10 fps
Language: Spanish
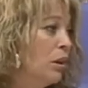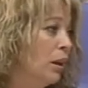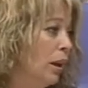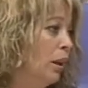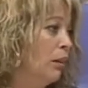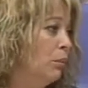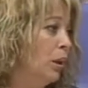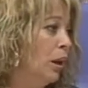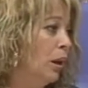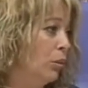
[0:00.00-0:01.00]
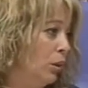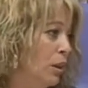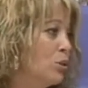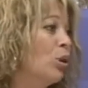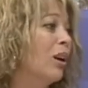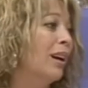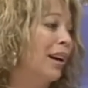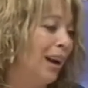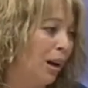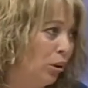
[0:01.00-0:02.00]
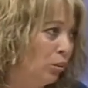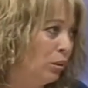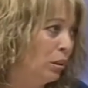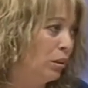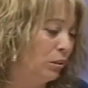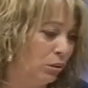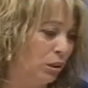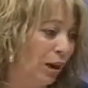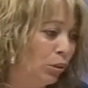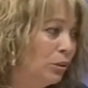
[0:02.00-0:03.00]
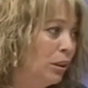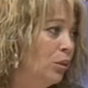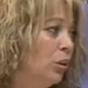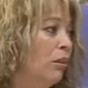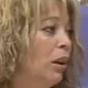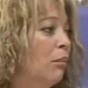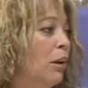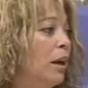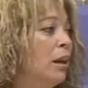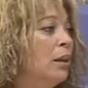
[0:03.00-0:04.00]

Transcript: caiga en picado y que eso ahonda todavía más